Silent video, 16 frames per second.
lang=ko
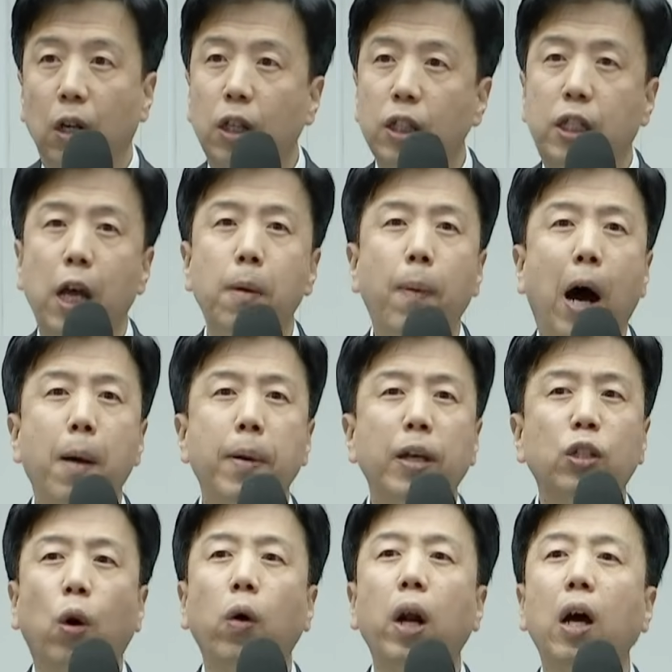그 제
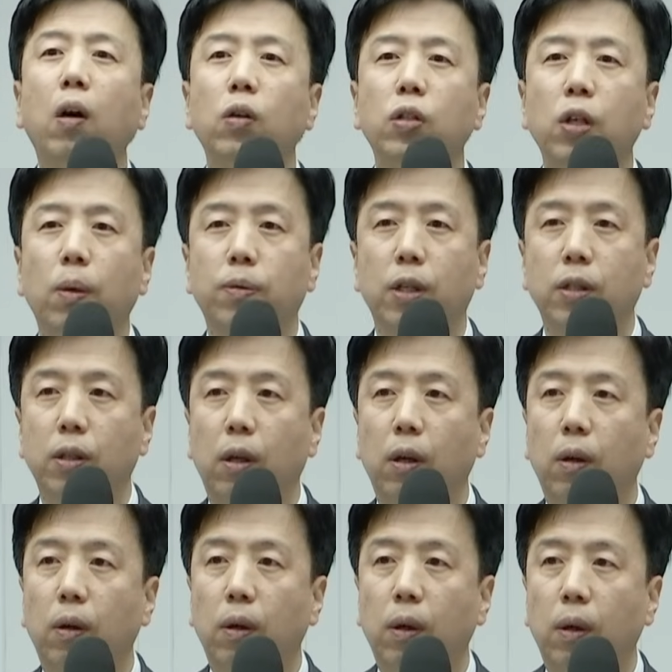마음에 선한 것이 없었어요.